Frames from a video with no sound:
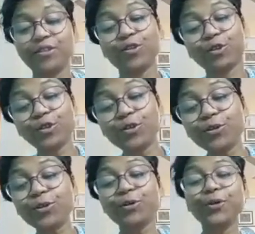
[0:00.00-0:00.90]

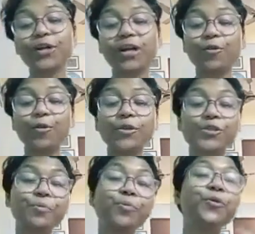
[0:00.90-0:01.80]
যতক্ষণ না
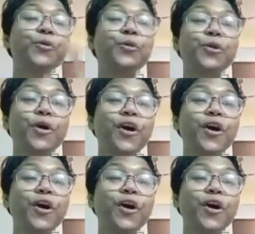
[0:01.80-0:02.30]
কলসি পূর্ণ